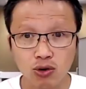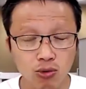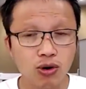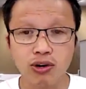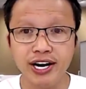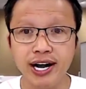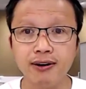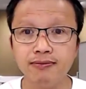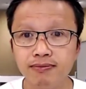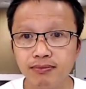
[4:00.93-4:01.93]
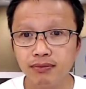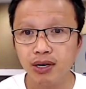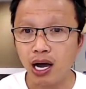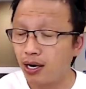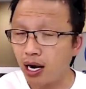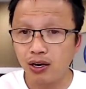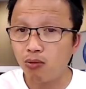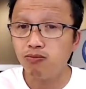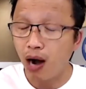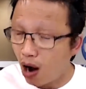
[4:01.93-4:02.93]
một người đàn ông anh anh
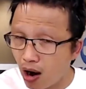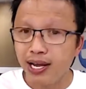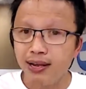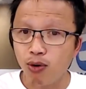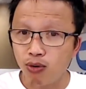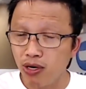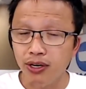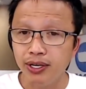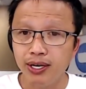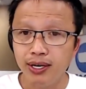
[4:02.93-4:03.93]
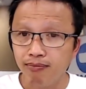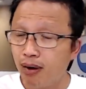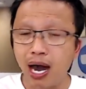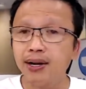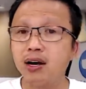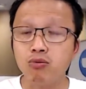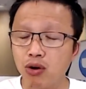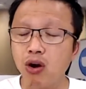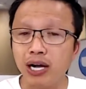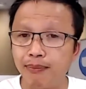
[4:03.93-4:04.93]
không bỏ đi một người mà anh đã không còn
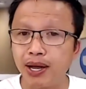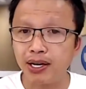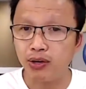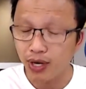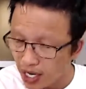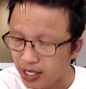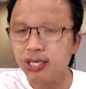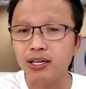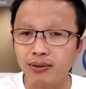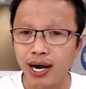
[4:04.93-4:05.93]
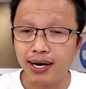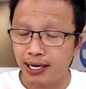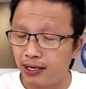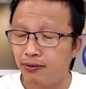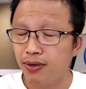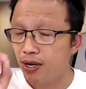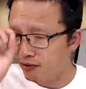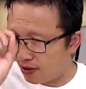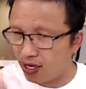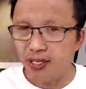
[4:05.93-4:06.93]
cảm giác yêu để đến cái người mà anh đang yêu và
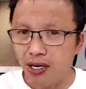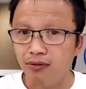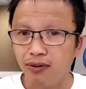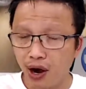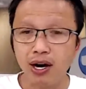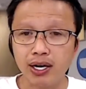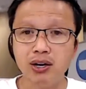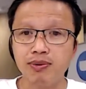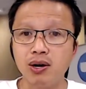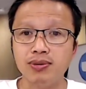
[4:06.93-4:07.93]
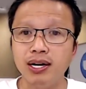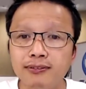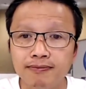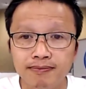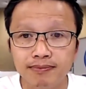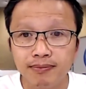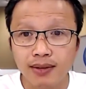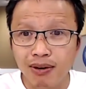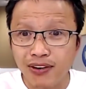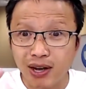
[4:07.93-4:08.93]
anh vẫn giữ và đó là cái điều anh công nhận
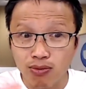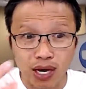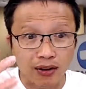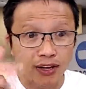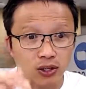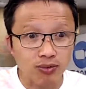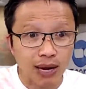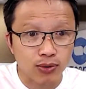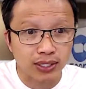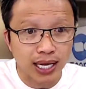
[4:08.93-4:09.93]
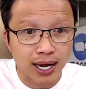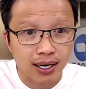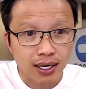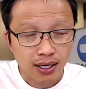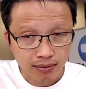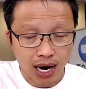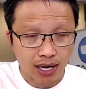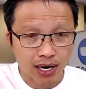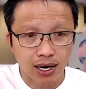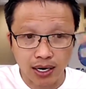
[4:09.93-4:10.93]
mình phải công nhận cái phần tốt đẹp của người ta bởi vì
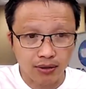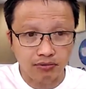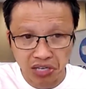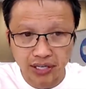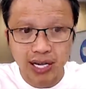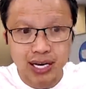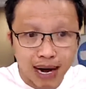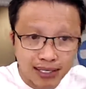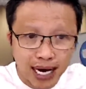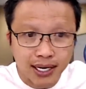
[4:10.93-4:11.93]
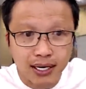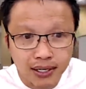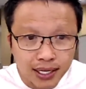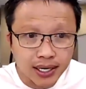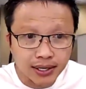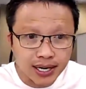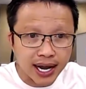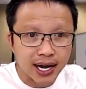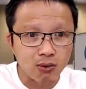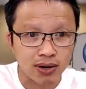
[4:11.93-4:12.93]
nên là nhìn thấy cái bảng trắng chứ đừng nhìn thấy cái chữ đen
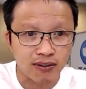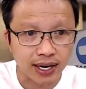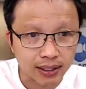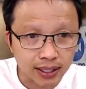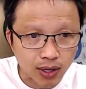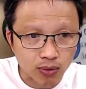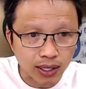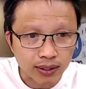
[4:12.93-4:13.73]
không là vậy tiếp tục nè